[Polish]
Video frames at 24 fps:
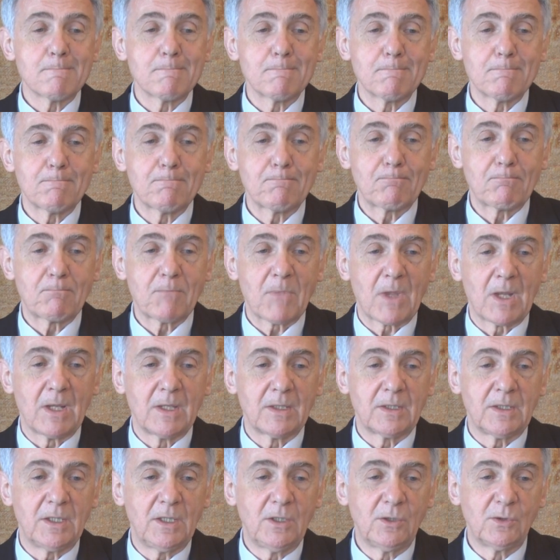
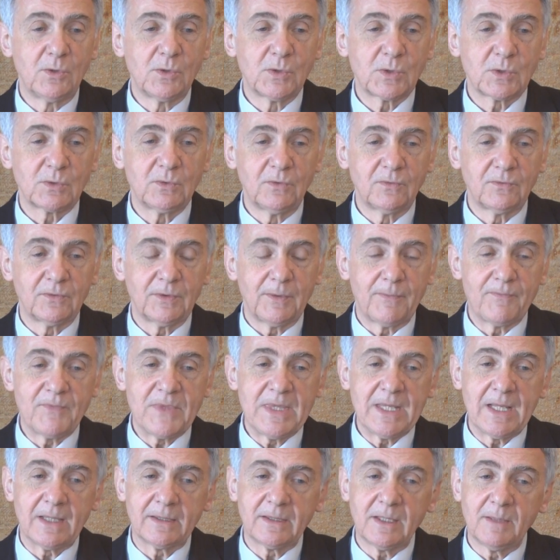mm, kilku słów
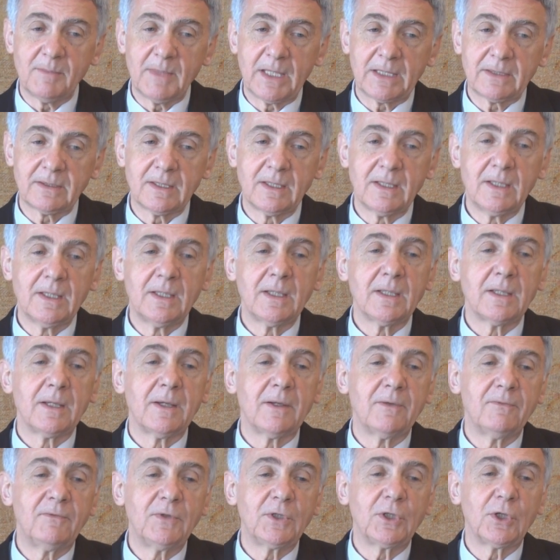na temat
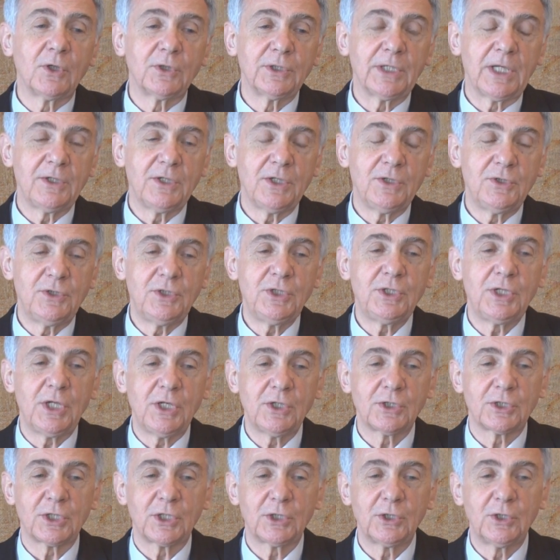wykonań
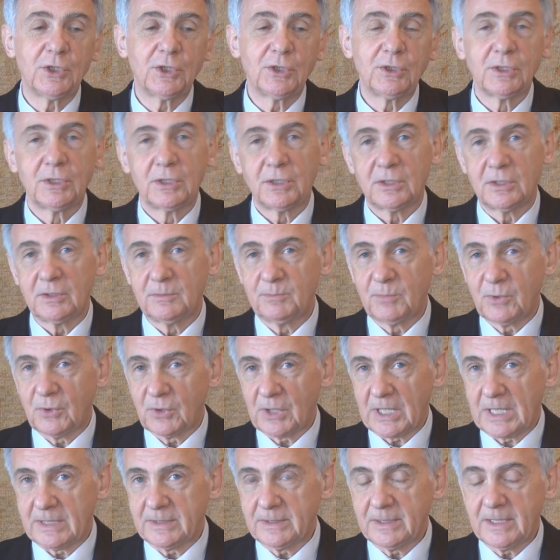dzisiejszego
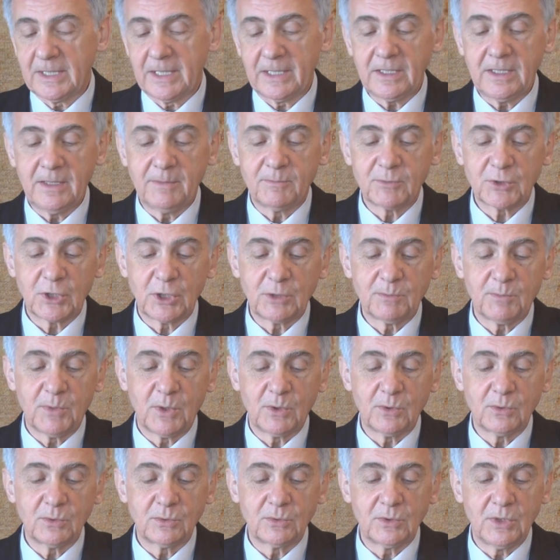poranka i
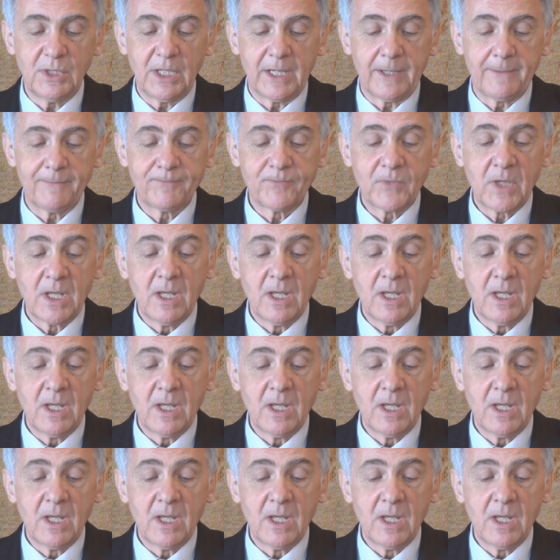przedpołudnia.